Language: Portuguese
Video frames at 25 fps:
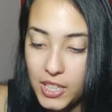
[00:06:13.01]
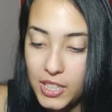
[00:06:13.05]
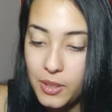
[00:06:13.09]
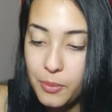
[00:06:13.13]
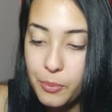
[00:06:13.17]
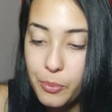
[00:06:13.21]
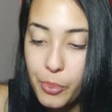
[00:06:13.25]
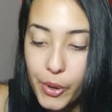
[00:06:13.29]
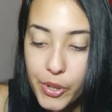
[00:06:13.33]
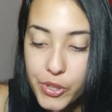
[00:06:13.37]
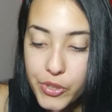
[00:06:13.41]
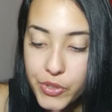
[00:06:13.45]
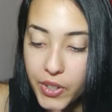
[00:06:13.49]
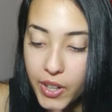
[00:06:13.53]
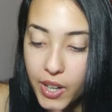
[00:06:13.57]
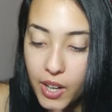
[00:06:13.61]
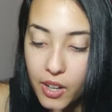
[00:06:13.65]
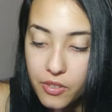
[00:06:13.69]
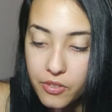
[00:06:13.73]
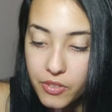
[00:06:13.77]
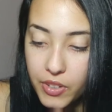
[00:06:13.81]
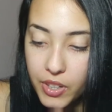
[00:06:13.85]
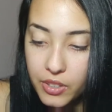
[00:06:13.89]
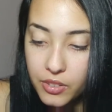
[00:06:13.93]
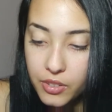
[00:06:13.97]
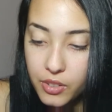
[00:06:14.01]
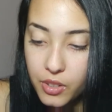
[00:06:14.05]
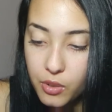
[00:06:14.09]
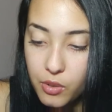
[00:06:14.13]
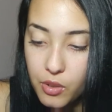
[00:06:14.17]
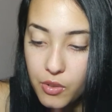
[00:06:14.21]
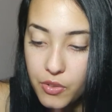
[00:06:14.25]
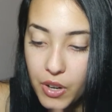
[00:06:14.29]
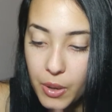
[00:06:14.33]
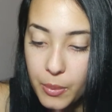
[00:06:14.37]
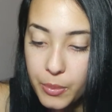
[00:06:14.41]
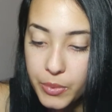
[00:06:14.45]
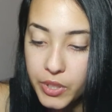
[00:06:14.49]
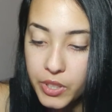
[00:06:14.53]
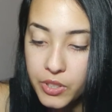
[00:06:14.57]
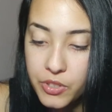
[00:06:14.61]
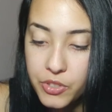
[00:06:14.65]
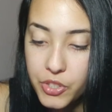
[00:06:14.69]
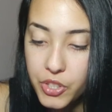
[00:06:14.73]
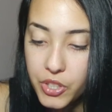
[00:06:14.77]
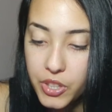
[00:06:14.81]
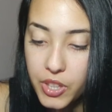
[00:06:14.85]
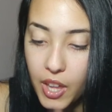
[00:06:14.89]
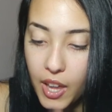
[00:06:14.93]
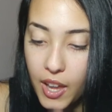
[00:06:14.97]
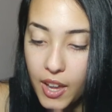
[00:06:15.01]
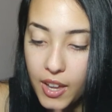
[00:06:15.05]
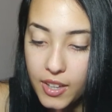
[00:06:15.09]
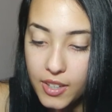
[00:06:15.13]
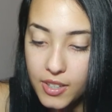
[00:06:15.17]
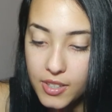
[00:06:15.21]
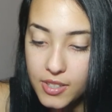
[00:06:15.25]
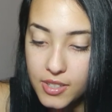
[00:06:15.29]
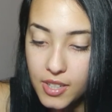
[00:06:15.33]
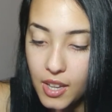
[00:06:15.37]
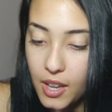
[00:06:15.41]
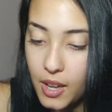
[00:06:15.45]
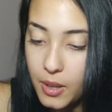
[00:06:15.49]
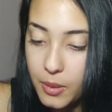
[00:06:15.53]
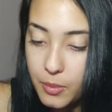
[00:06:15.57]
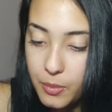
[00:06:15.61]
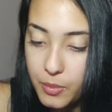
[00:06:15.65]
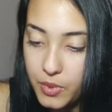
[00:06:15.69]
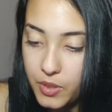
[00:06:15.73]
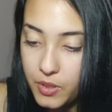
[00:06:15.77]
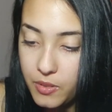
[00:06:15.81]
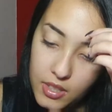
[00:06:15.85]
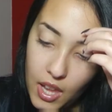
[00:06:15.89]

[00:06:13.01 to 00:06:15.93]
Não posso ficar vendo que eu vou ficar mudando de ideia, sabe?